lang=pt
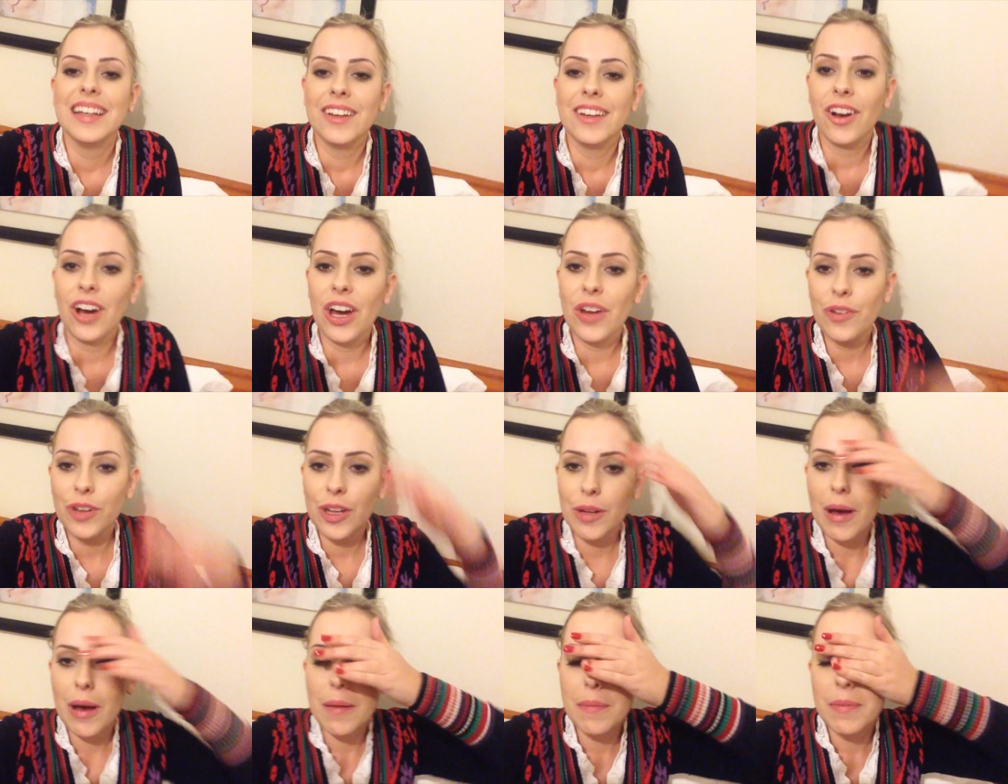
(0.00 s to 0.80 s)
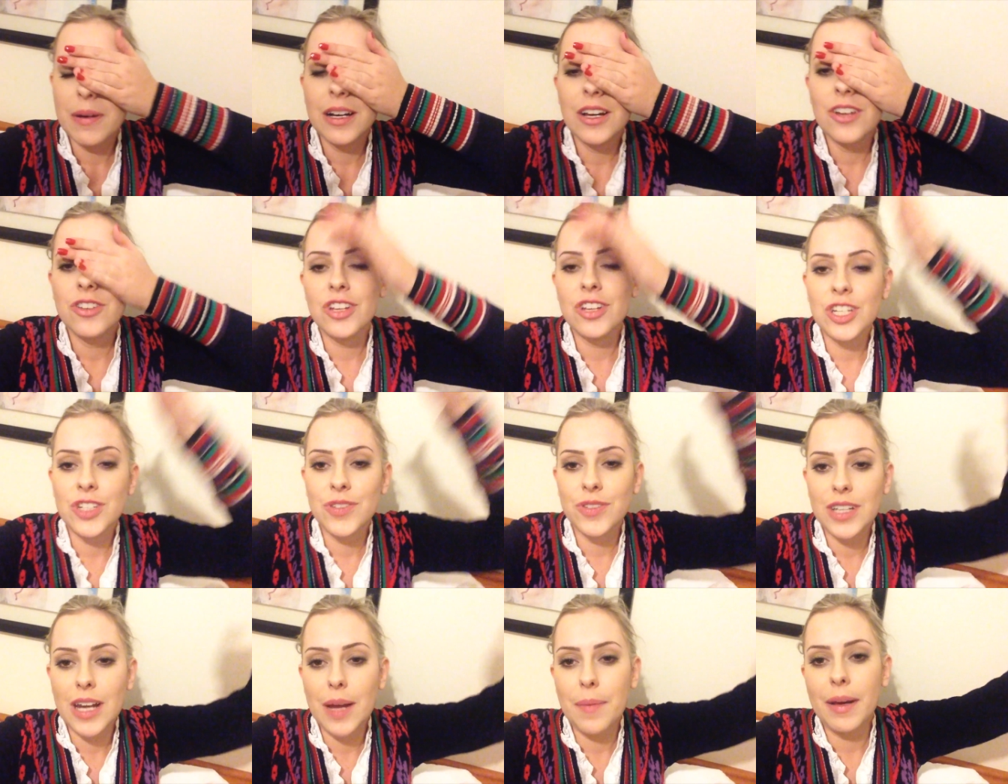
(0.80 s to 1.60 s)
Eu agora vou tomar banho,
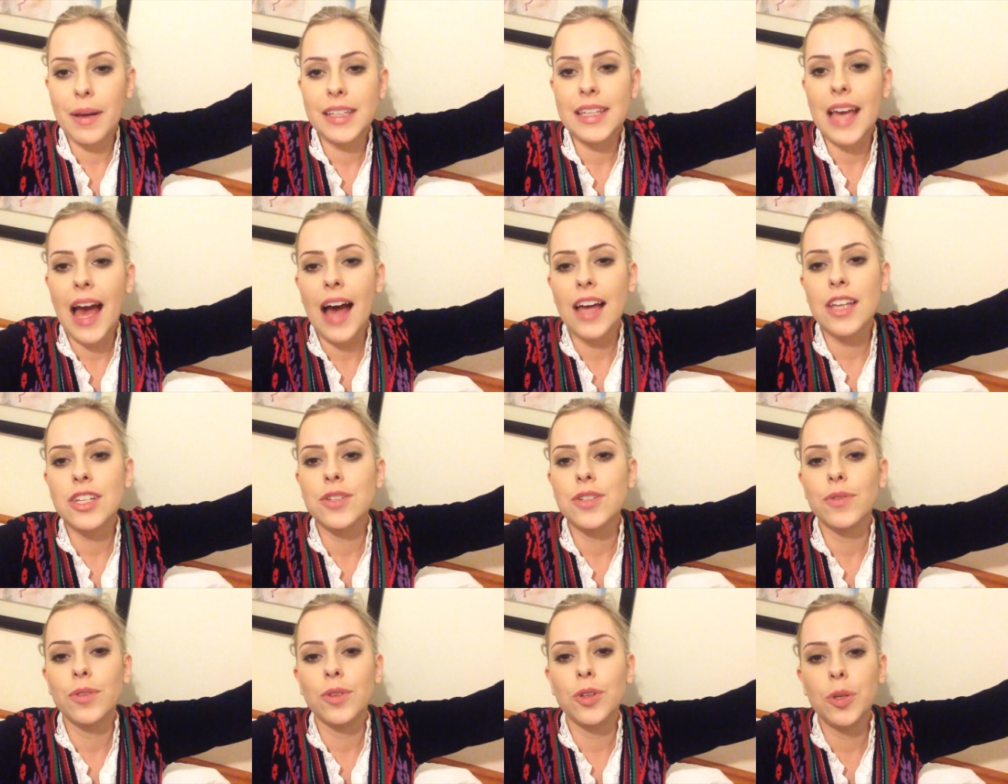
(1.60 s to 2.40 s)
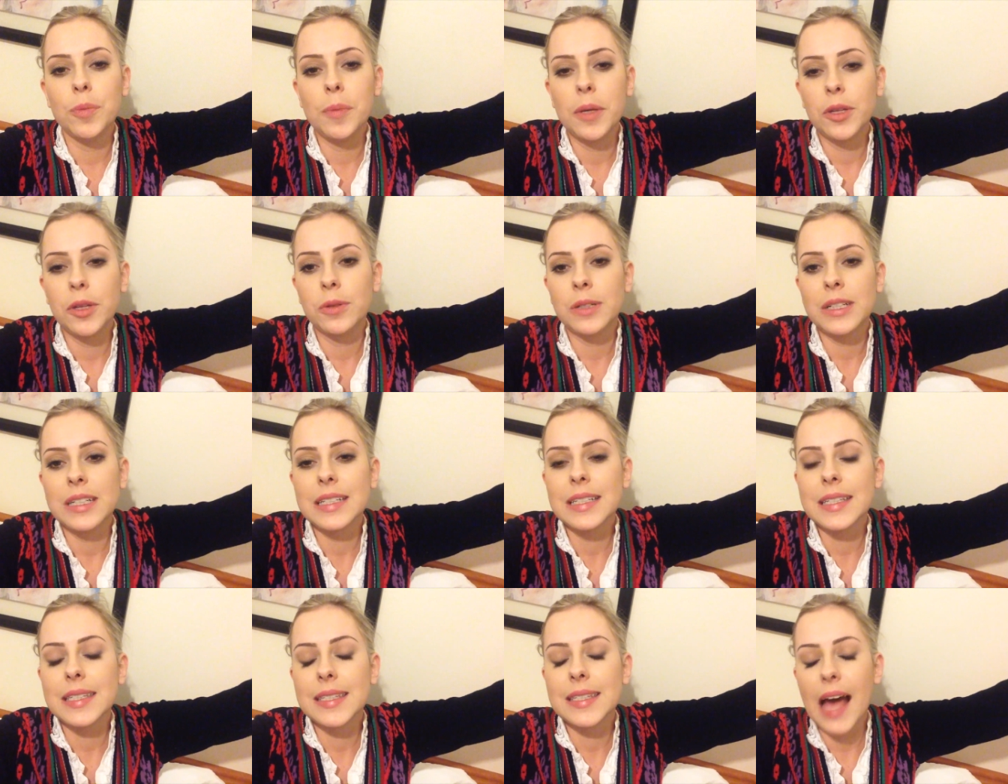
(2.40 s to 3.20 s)
gente, tirar maquiagem, vou dormir que tô
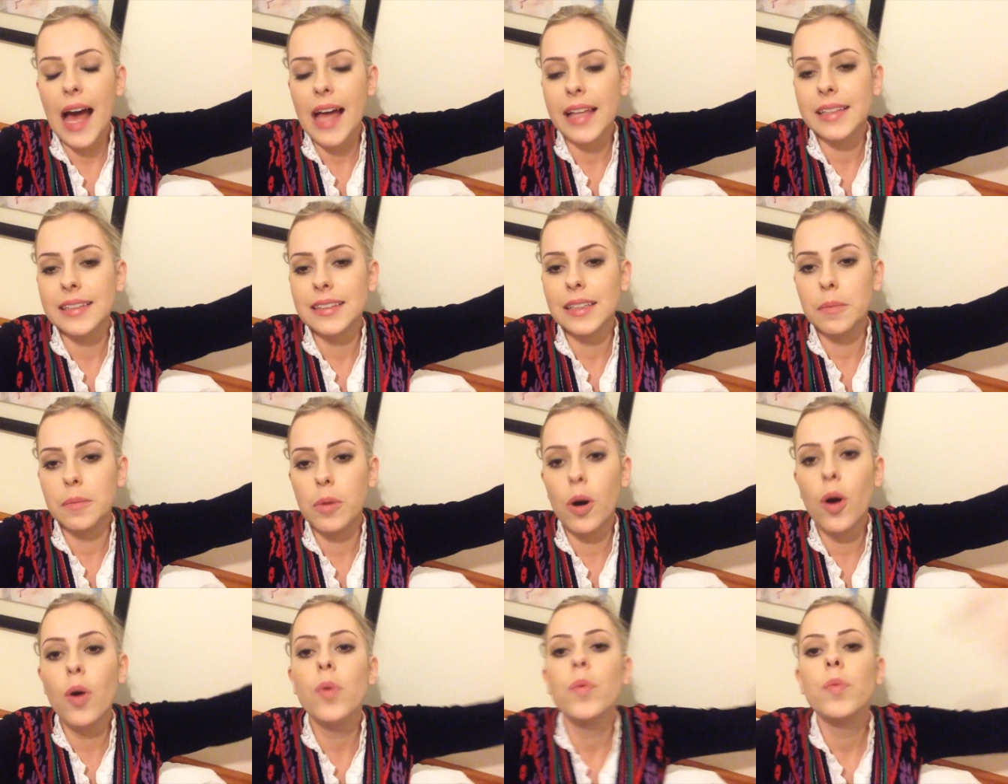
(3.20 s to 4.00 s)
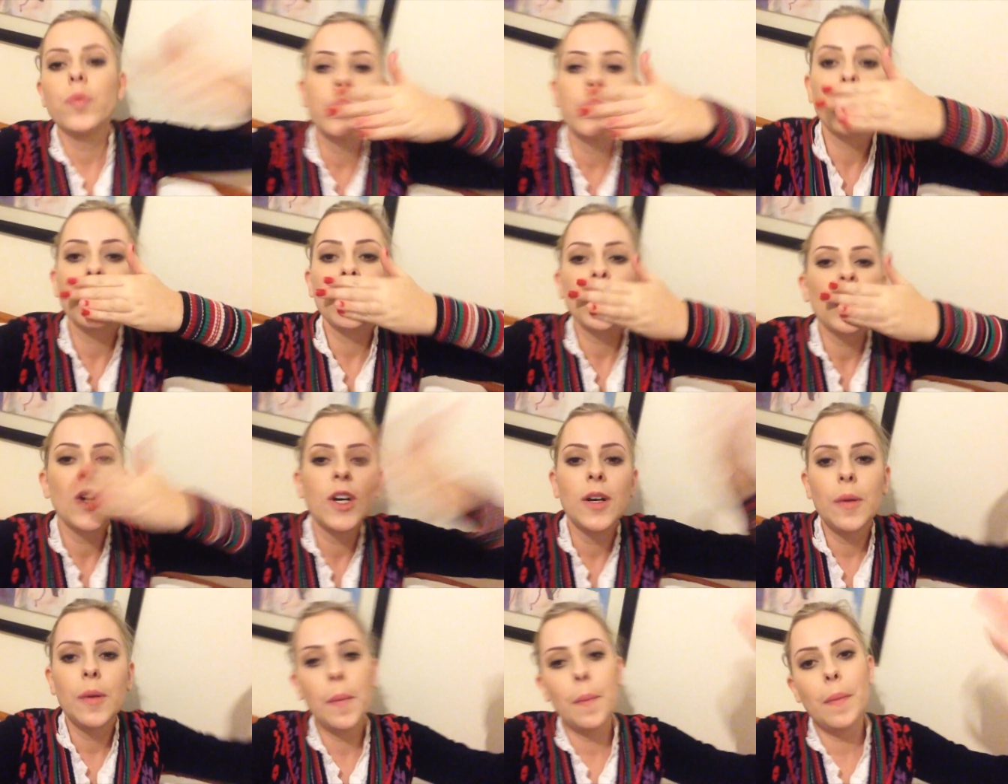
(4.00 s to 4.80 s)
cansada, tá bom?
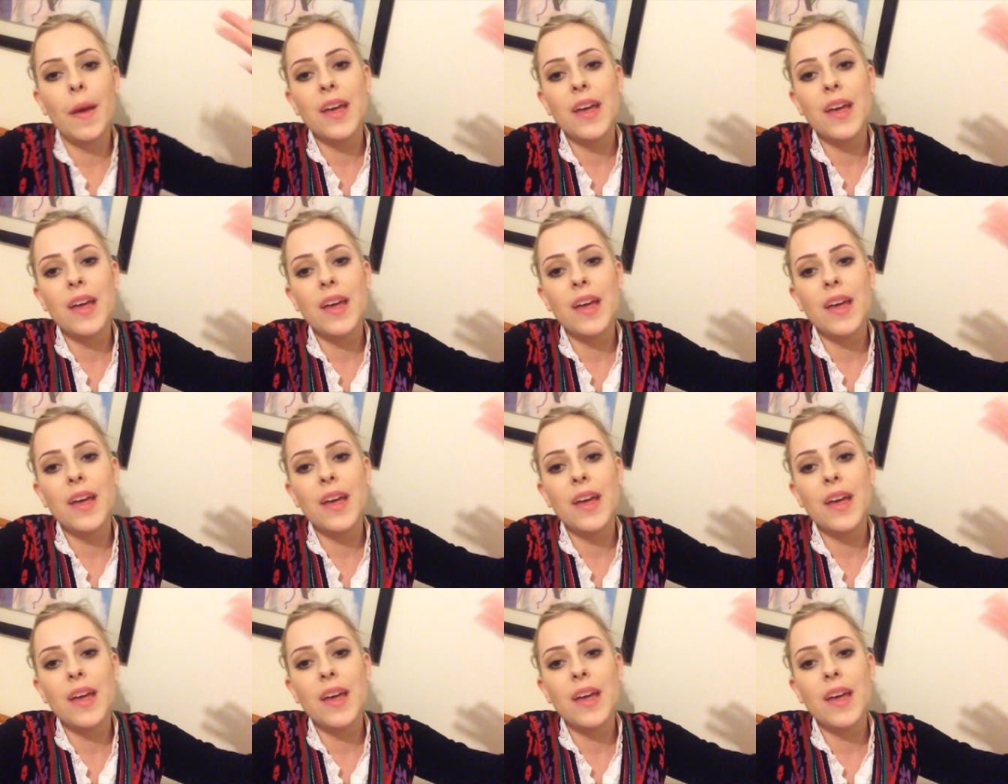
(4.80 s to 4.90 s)
Um